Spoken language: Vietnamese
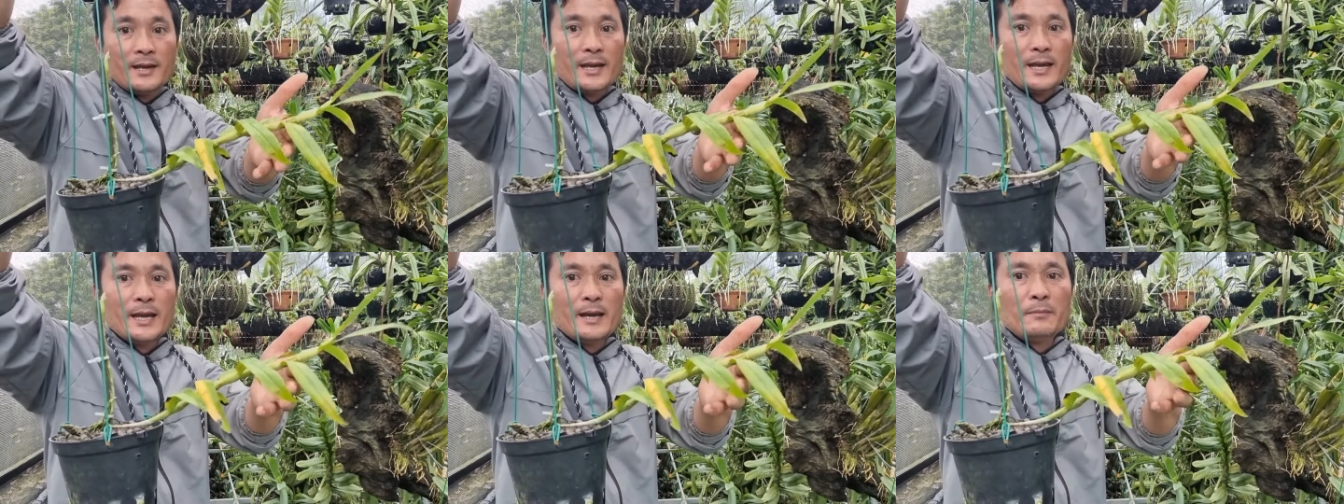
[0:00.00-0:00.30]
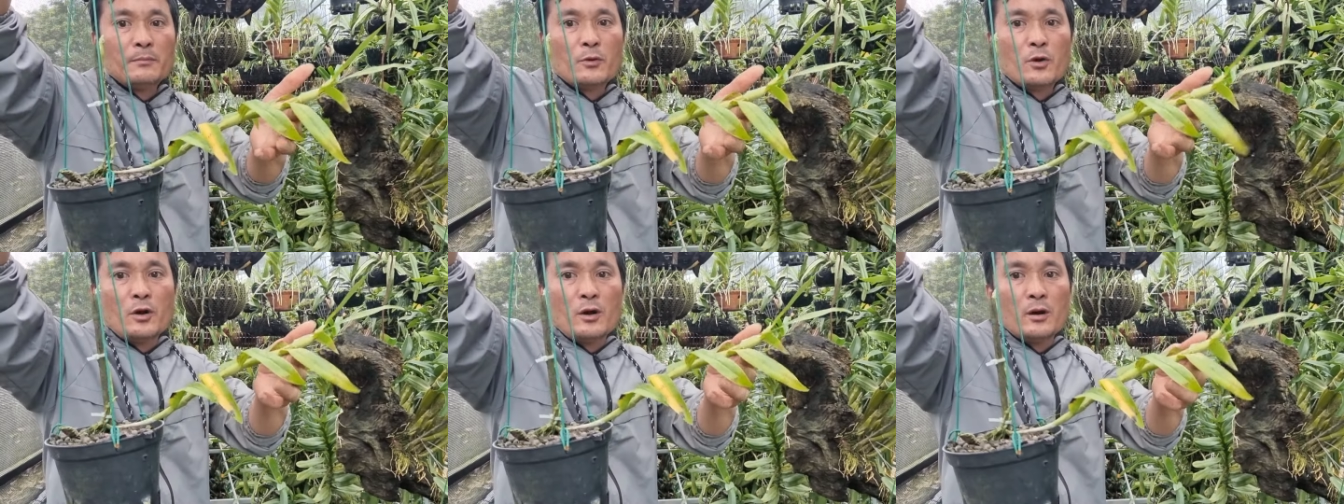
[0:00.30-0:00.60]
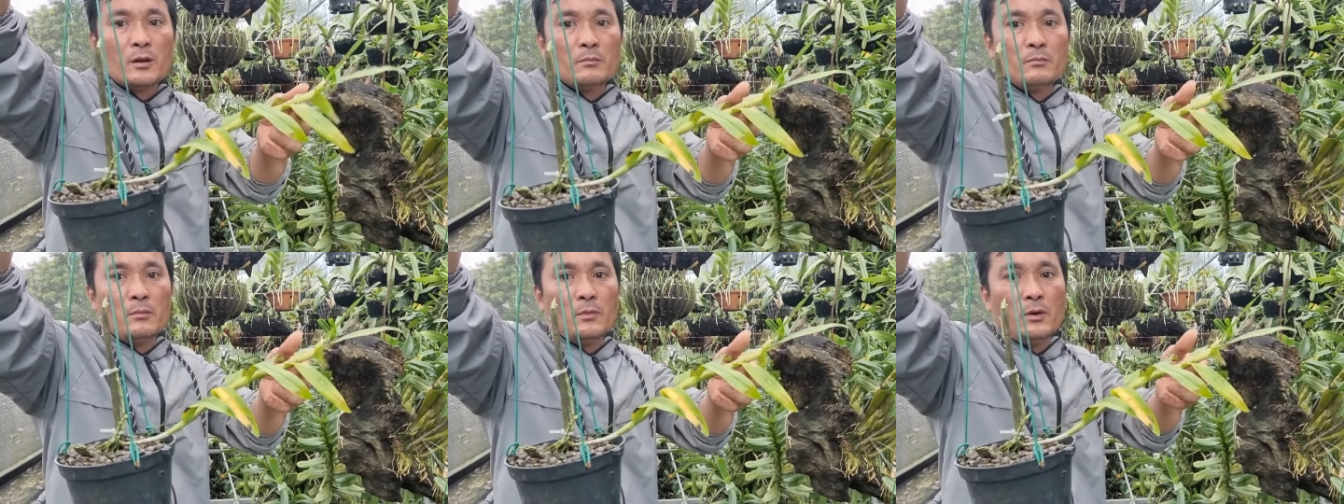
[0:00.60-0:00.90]
Em
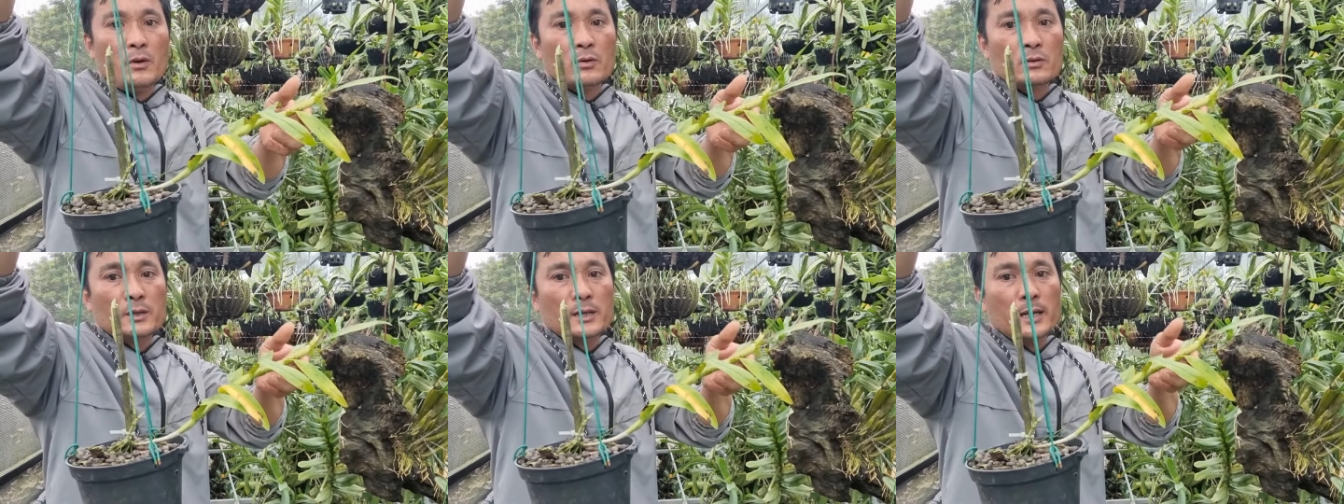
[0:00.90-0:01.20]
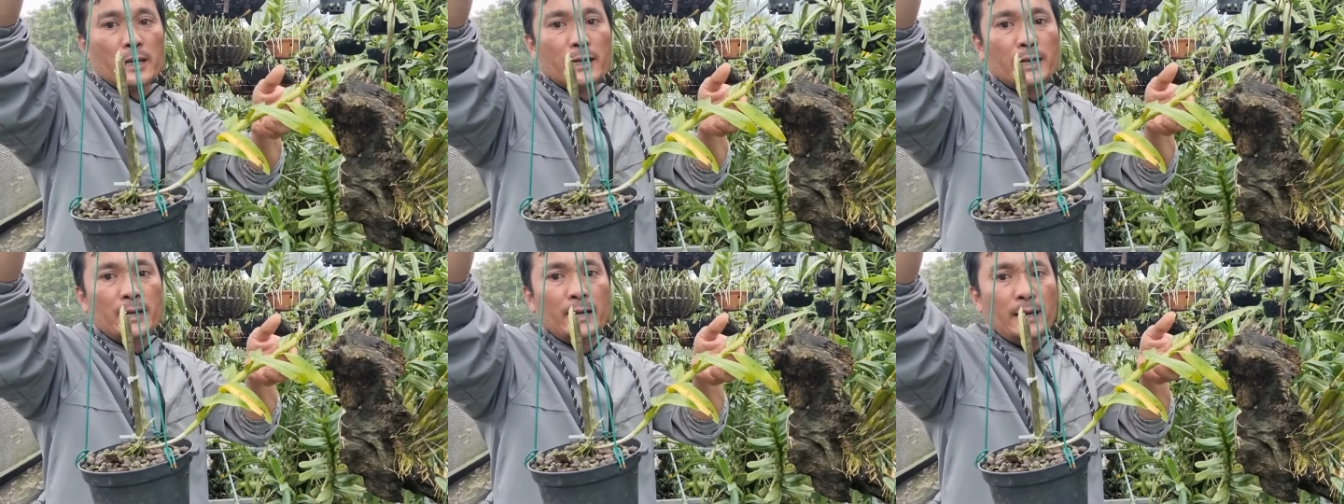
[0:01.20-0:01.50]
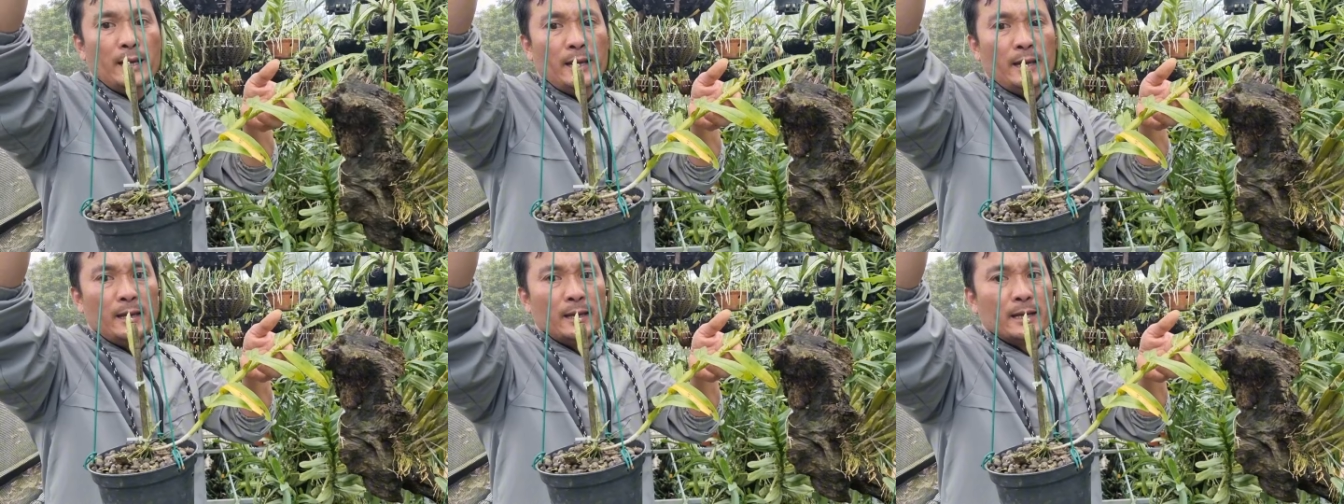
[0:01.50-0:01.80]
còn một cái
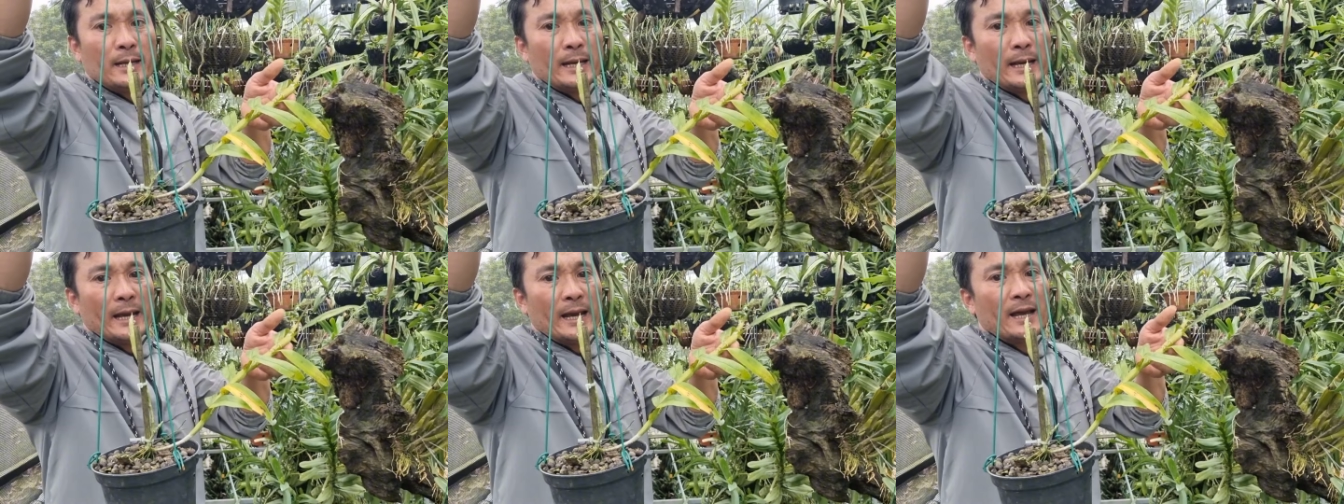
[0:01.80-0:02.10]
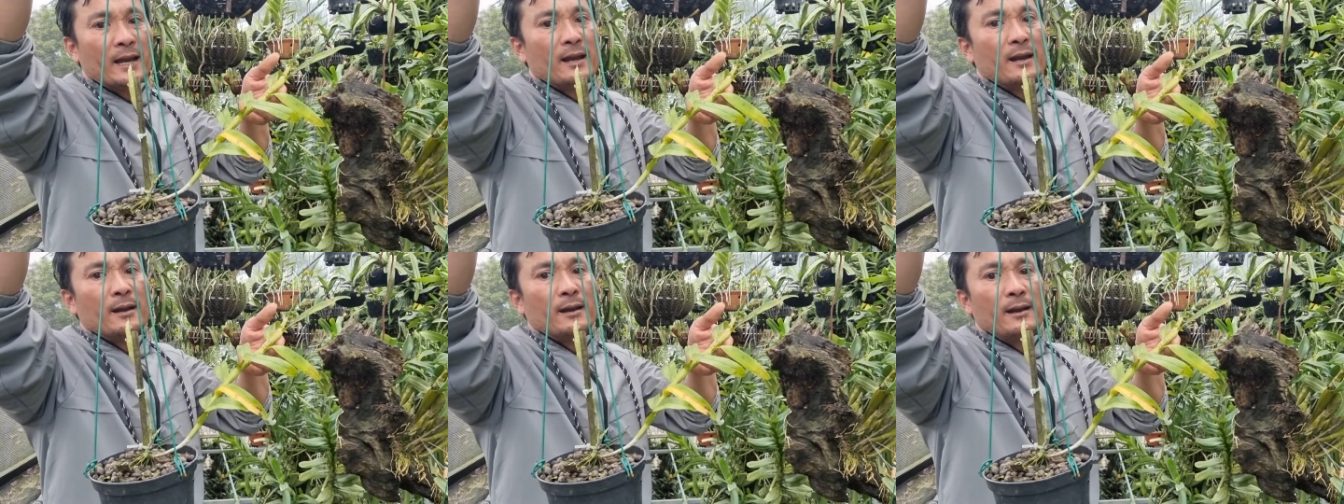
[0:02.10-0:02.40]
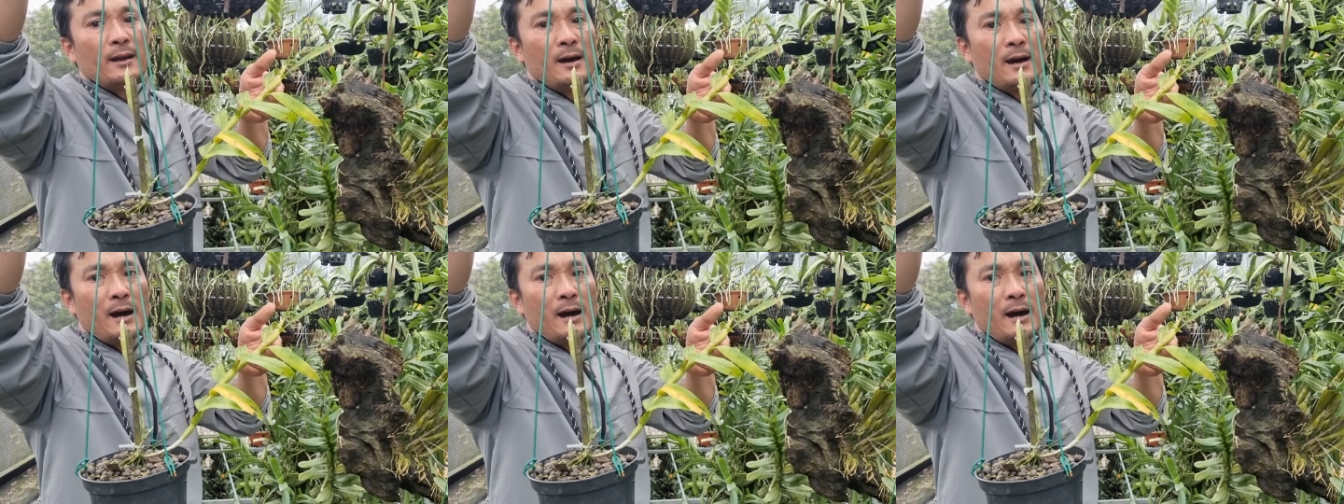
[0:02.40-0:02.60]
ki kèn